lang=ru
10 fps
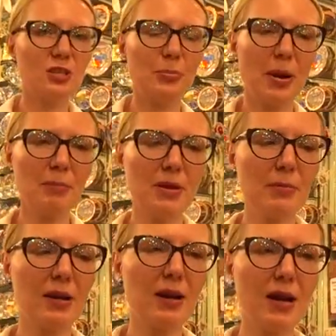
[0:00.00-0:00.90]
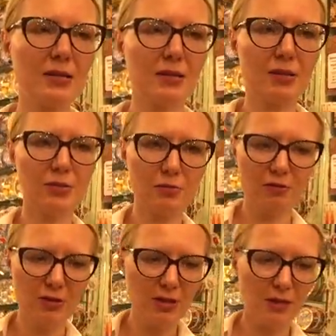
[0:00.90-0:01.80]
же, помимо разных
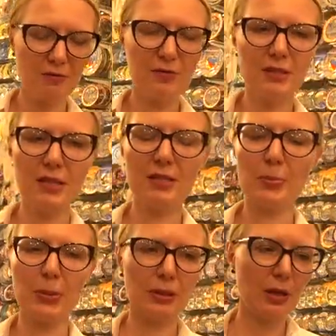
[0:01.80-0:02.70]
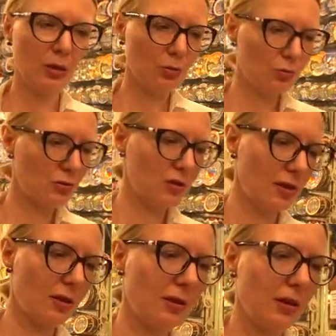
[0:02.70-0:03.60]
сувениров, здесь
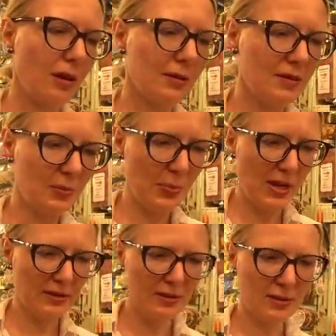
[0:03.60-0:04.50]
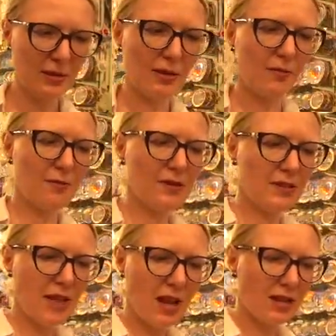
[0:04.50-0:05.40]
продаются специи,
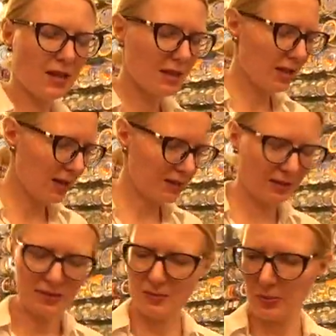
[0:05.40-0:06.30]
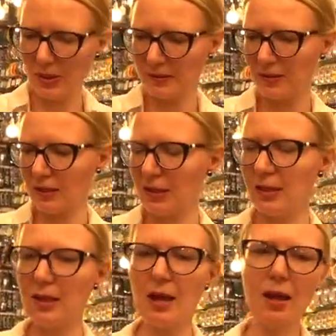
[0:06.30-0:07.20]
всякие разные специи
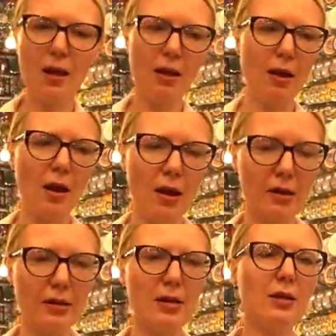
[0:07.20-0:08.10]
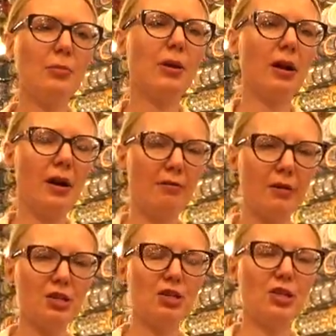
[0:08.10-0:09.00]
для рыбы,
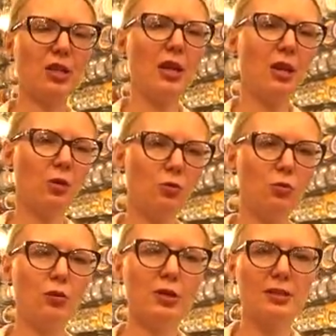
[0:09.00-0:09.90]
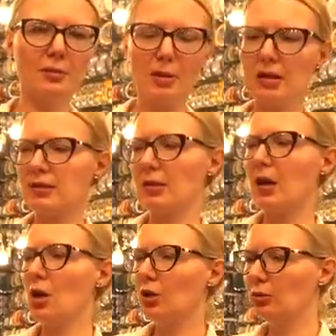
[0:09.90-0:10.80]
овощей, курицы, мяса.
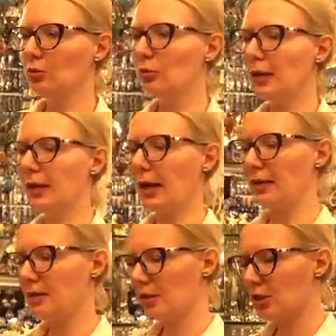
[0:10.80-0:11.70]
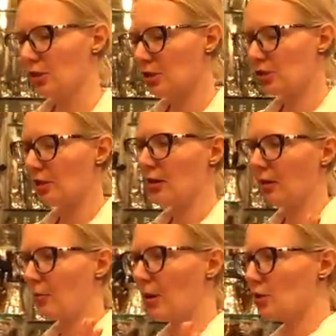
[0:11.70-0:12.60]
Ну и, конечно же,
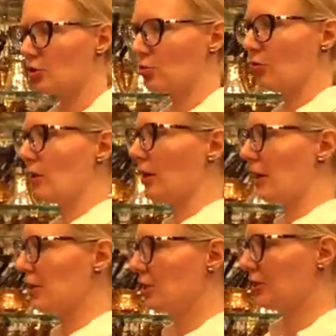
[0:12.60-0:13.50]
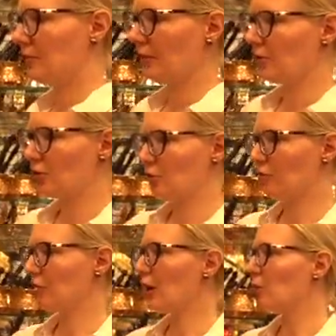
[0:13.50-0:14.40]
большое количество чаев.
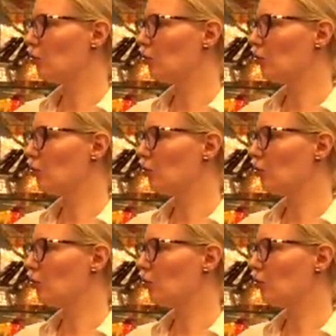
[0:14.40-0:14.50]
Я